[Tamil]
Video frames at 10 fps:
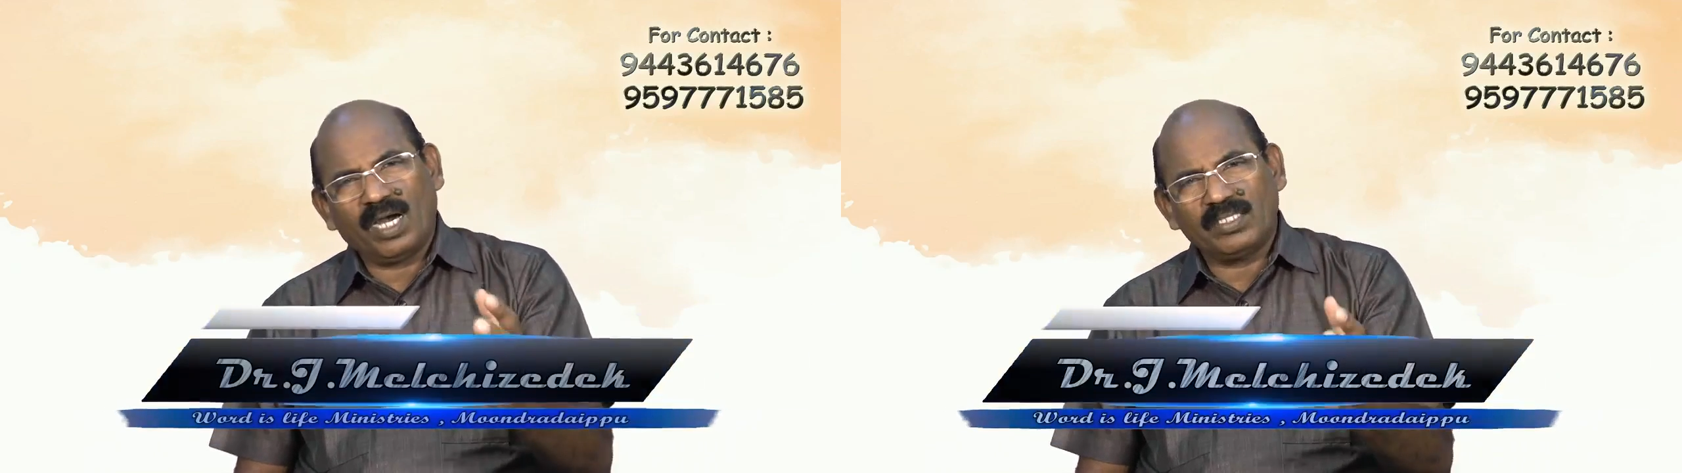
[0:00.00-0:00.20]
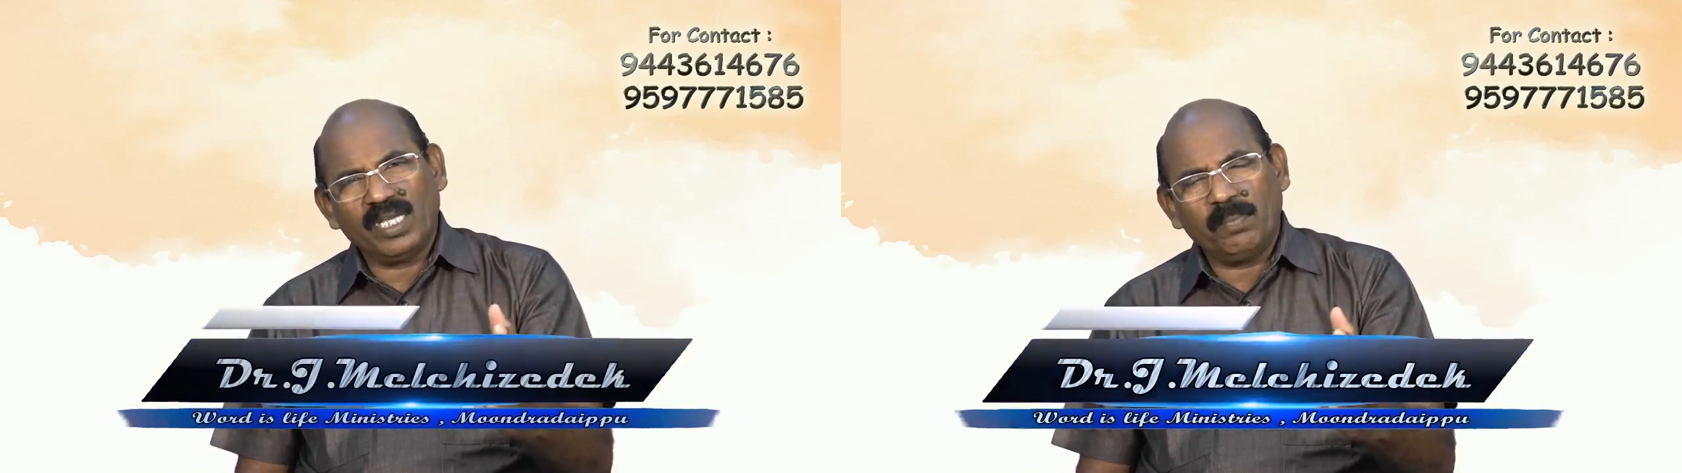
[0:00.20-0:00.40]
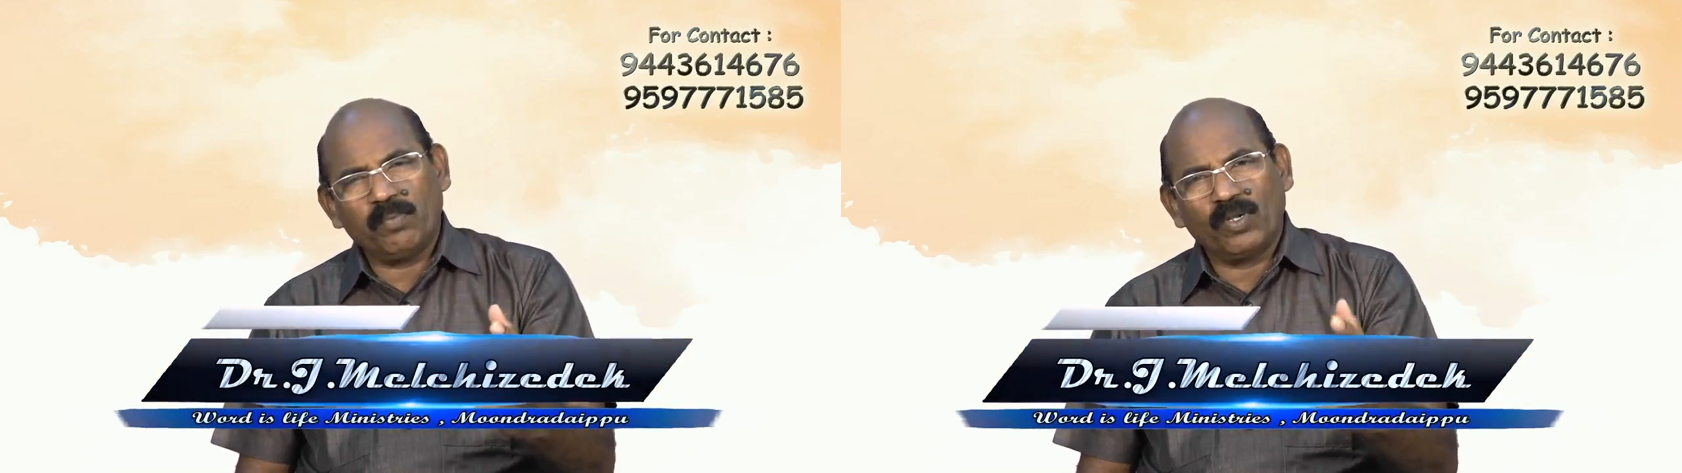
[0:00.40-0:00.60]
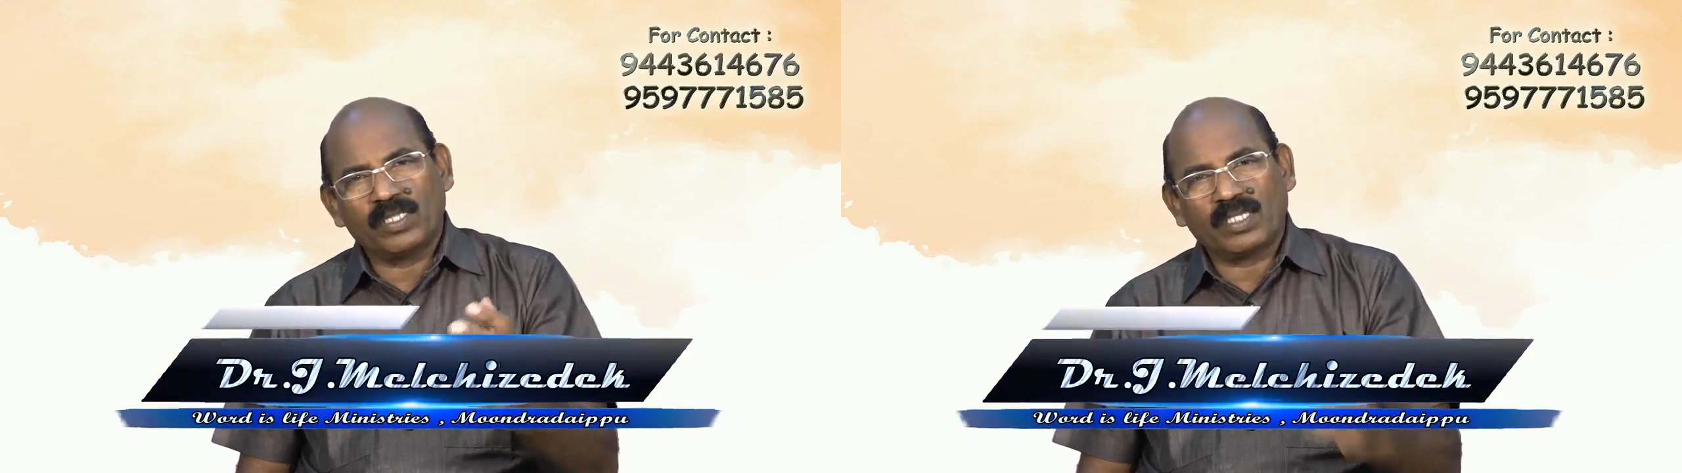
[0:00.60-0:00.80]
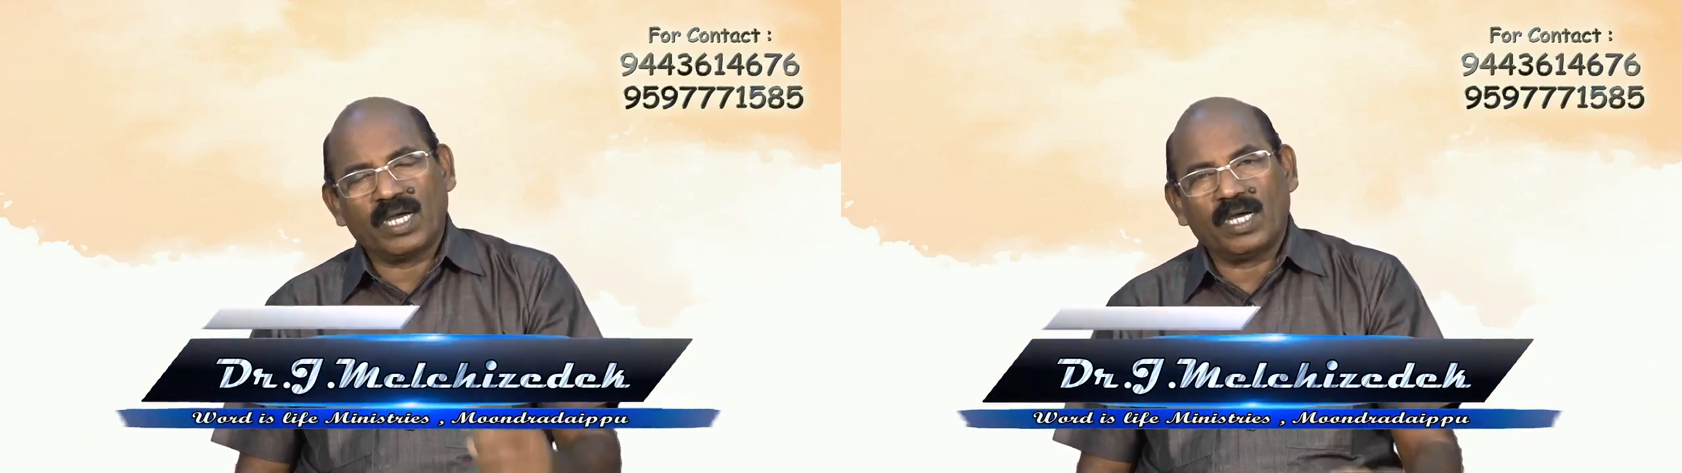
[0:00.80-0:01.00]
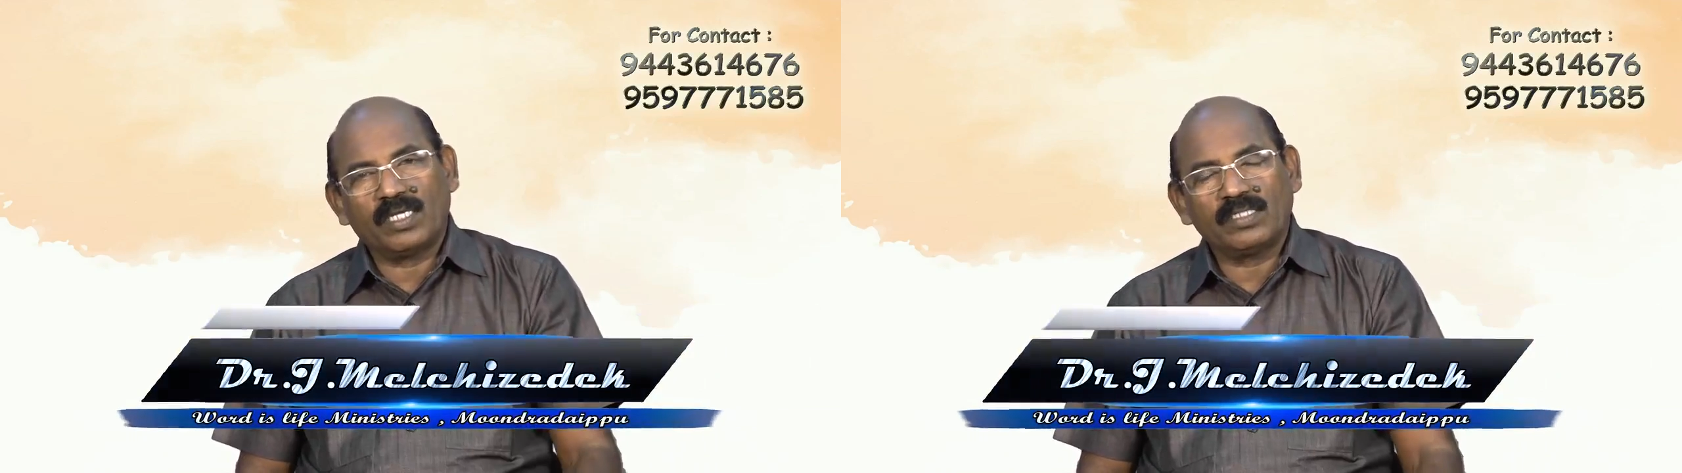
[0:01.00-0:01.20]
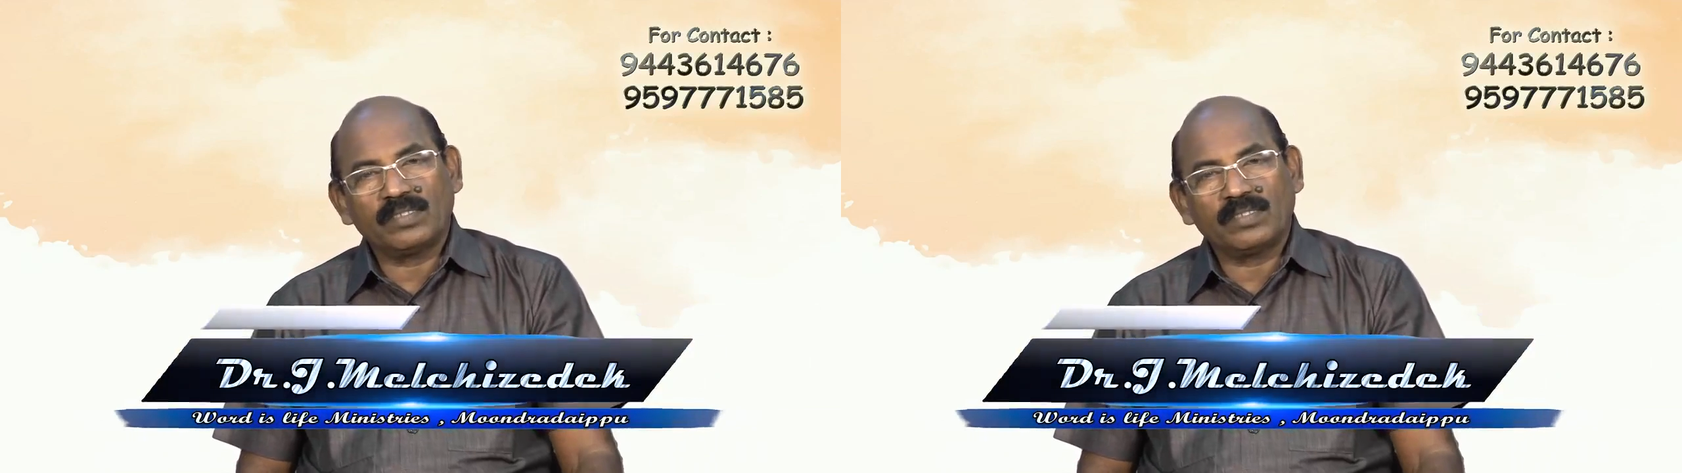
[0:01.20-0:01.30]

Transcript: அதே போலத்தான்